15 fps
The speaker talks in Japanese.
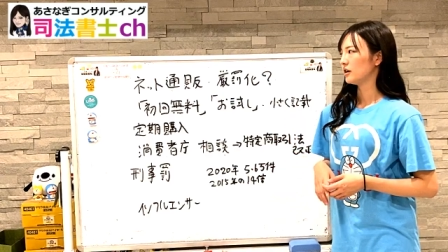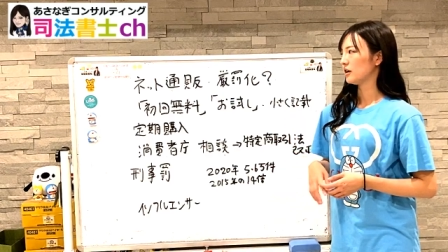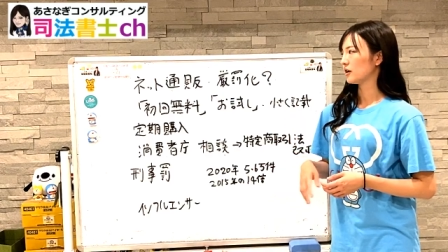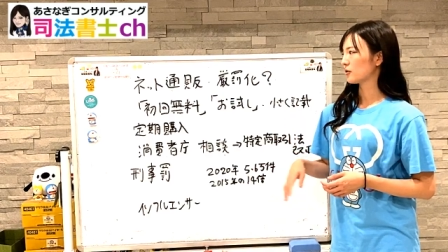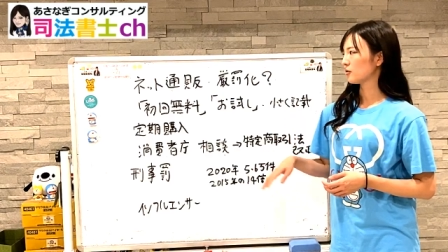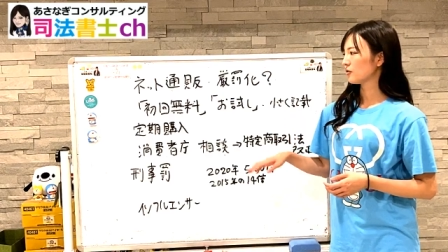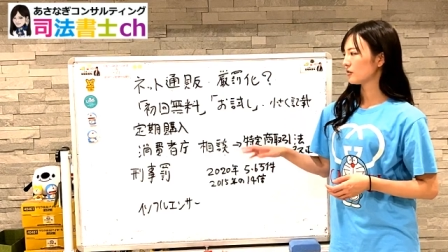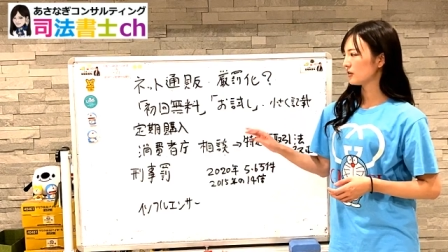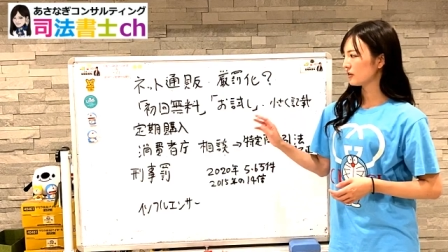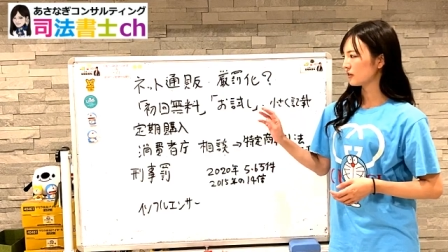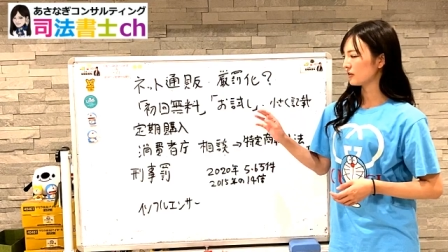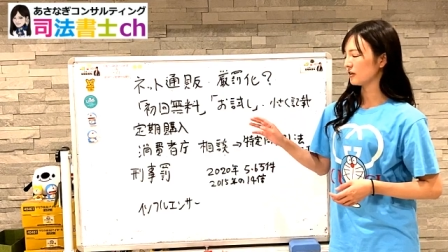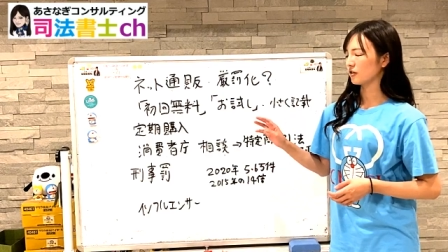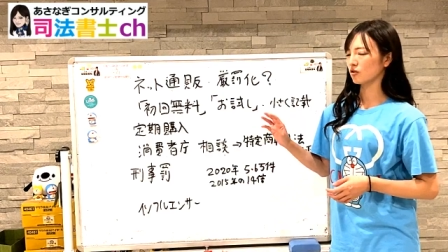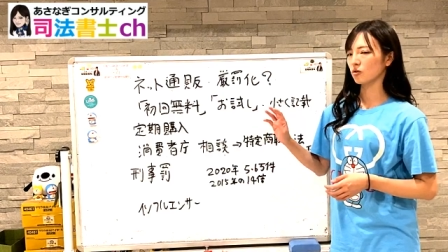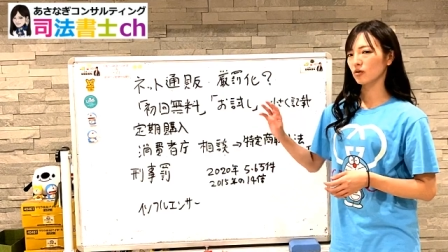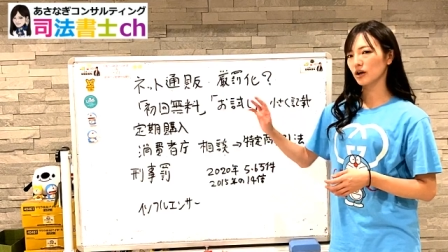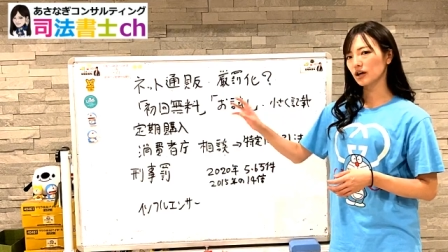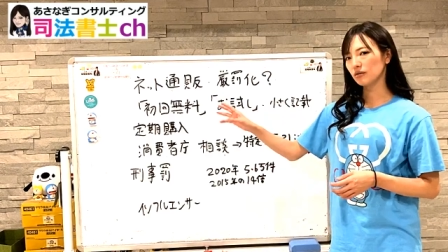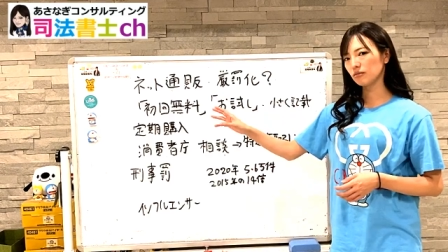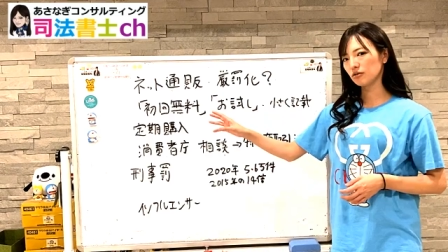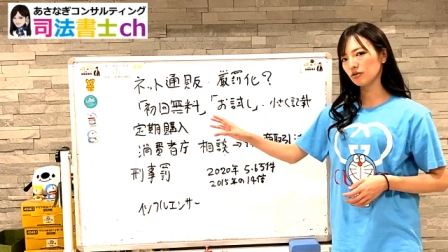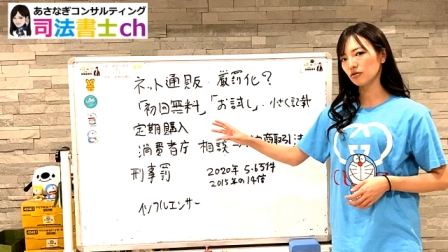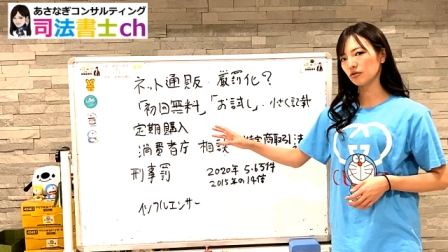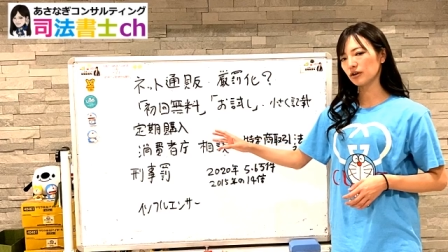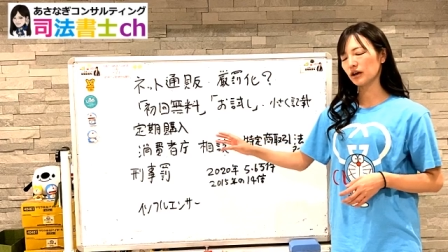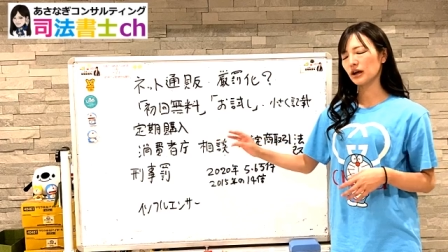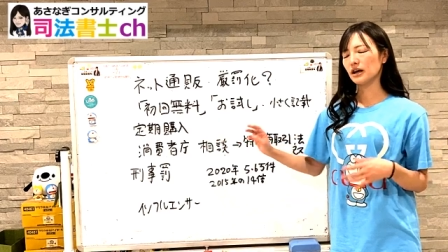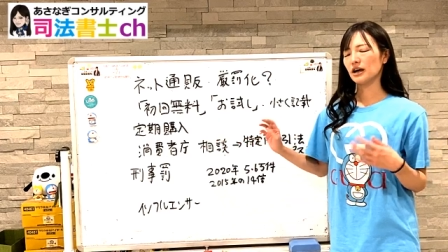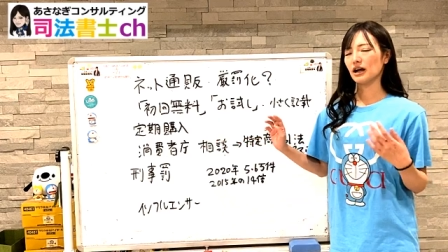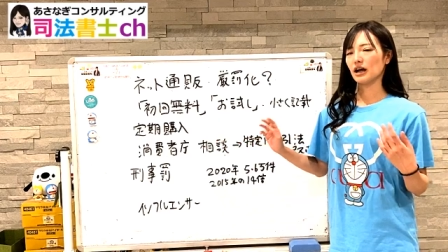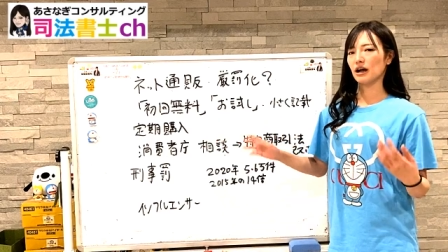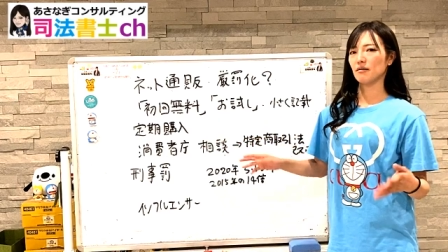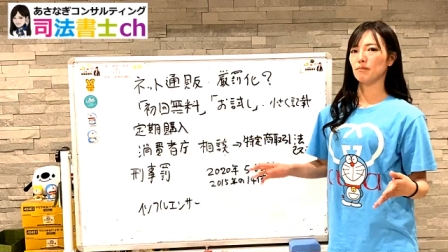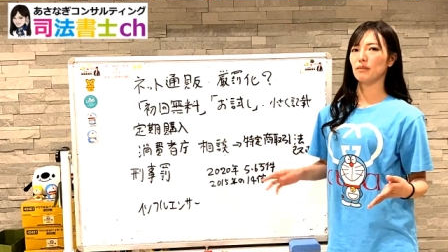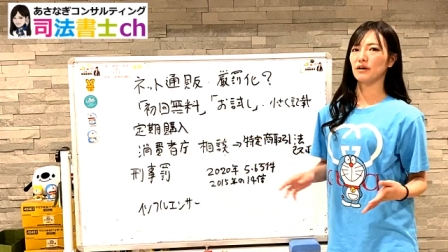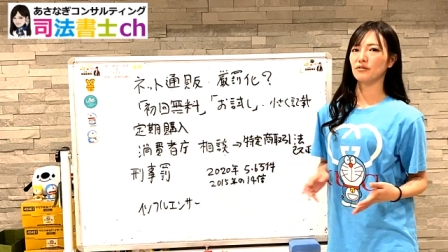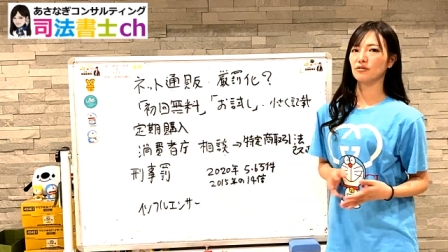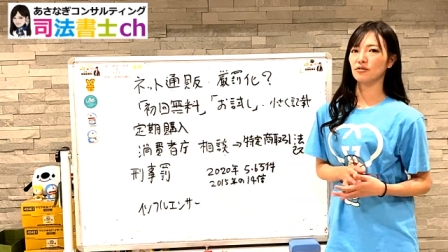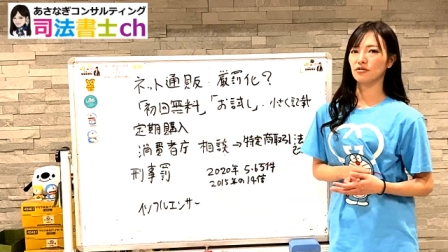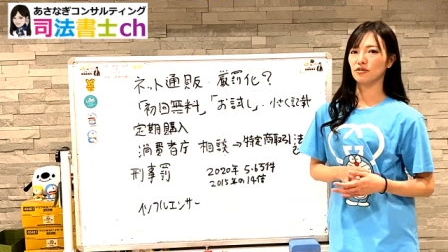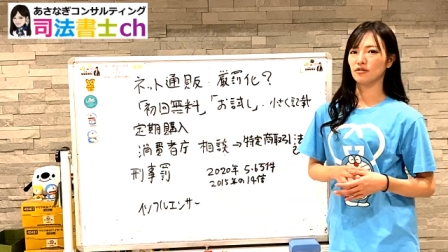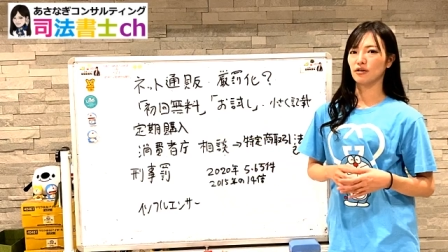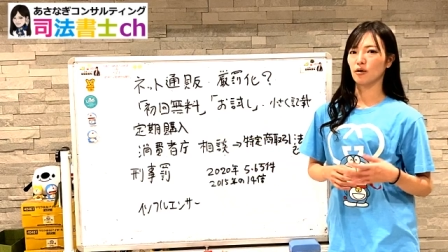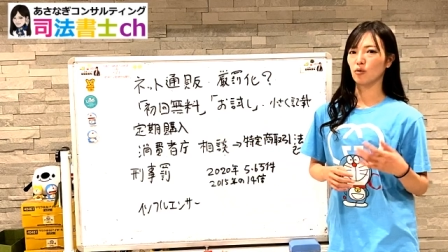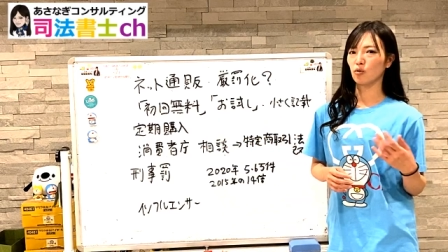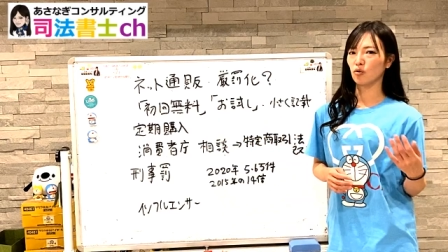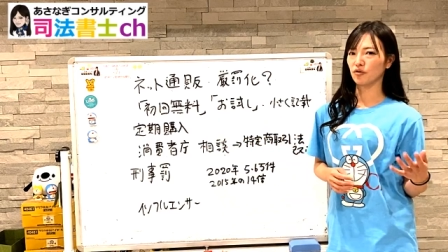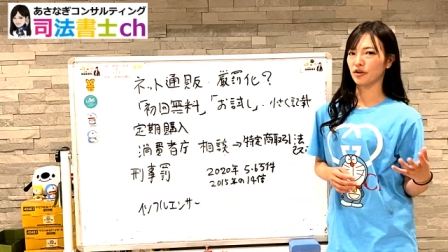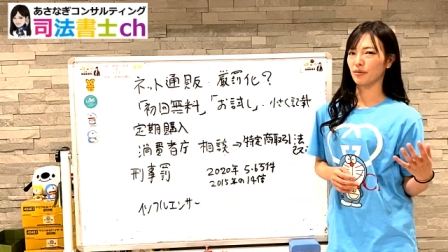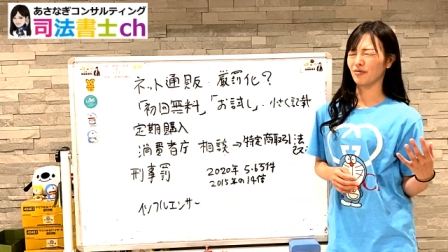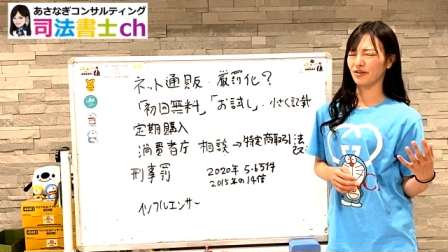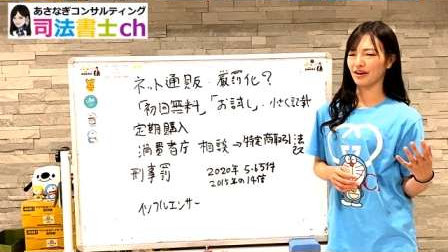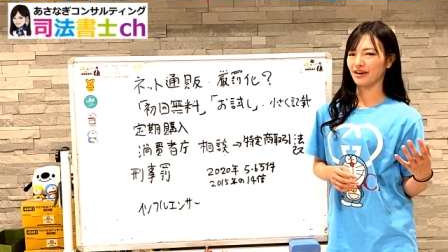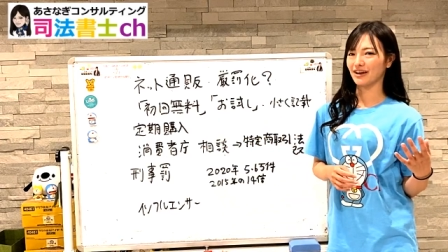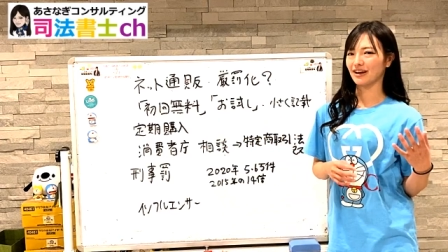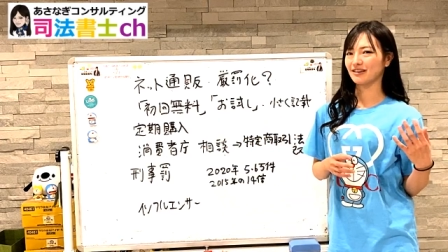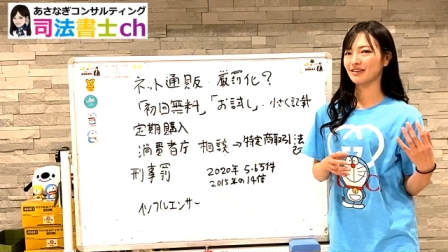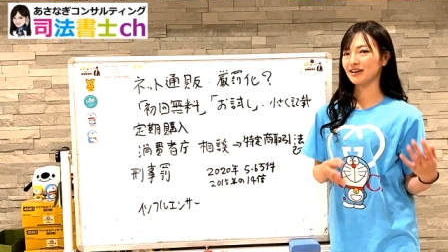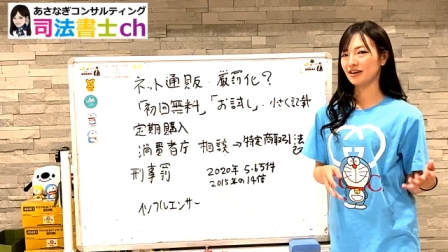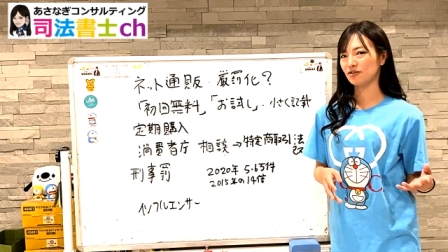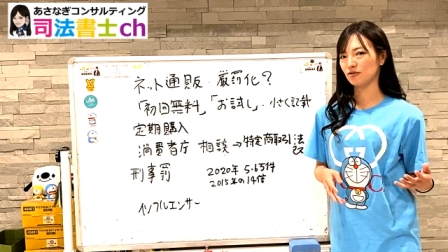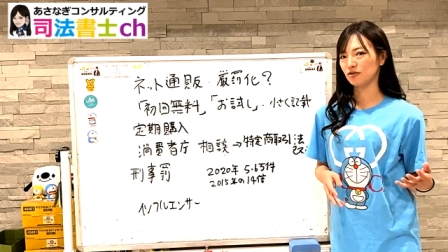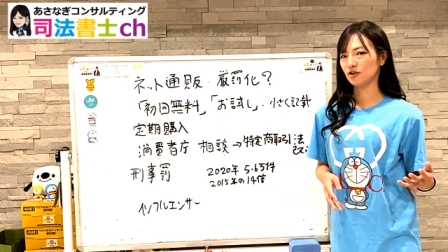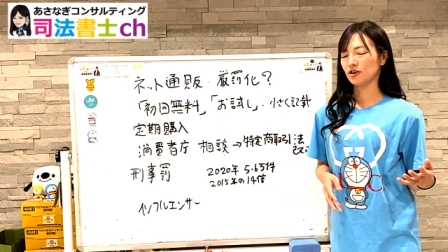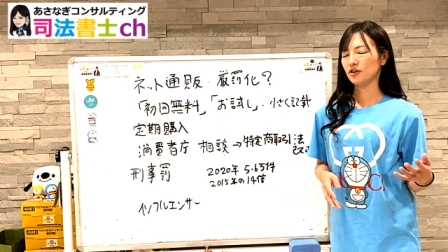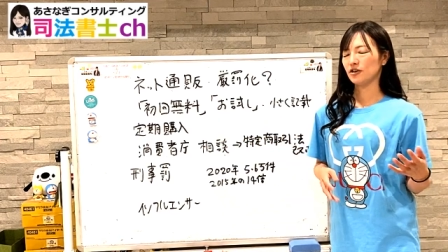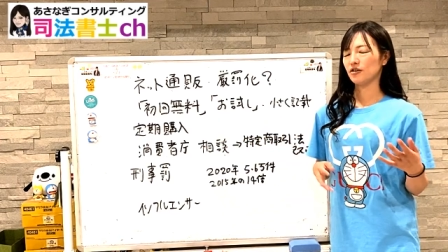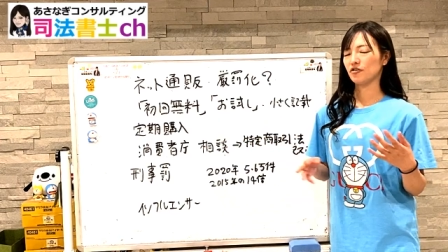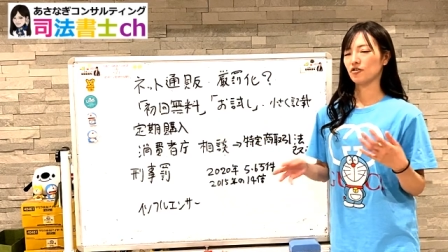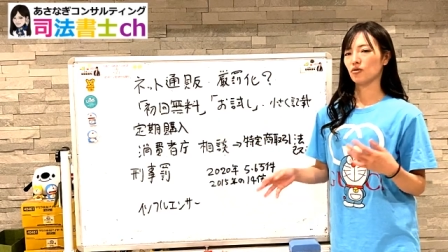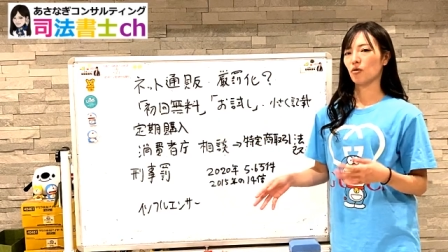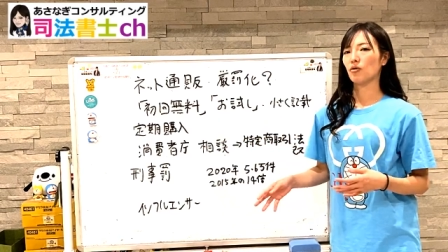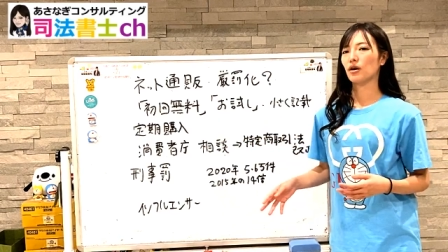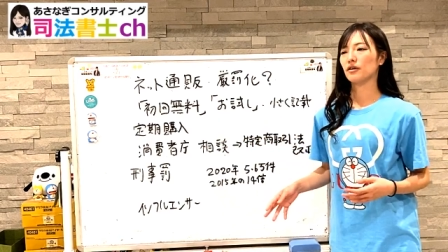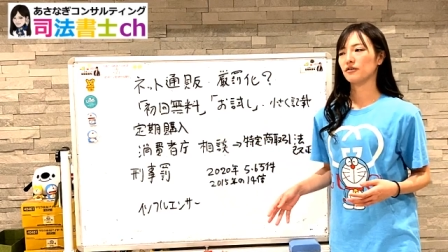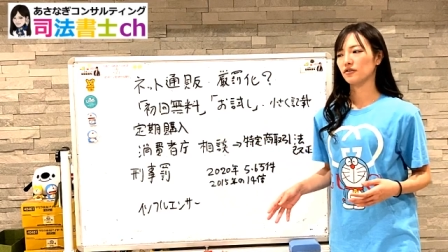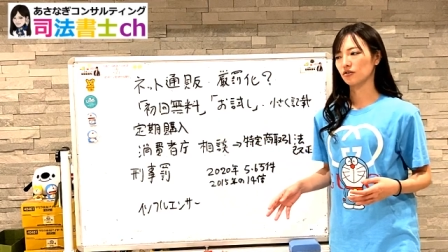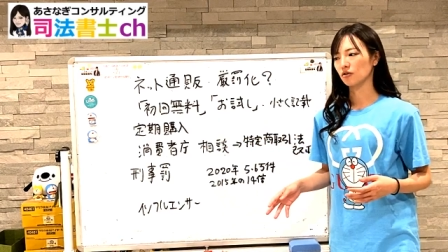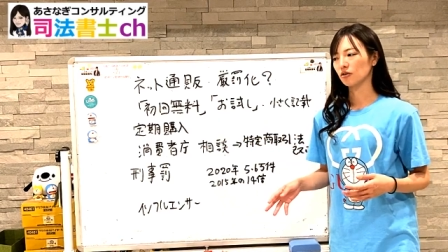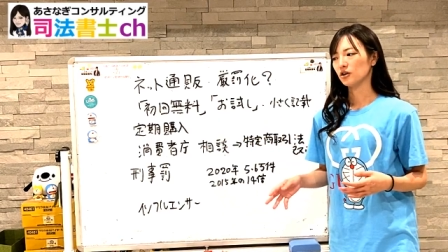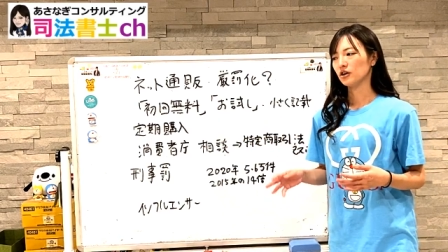えー、当然ですね初回無料で販売するっていうのは大手もねやっている手法なんですよ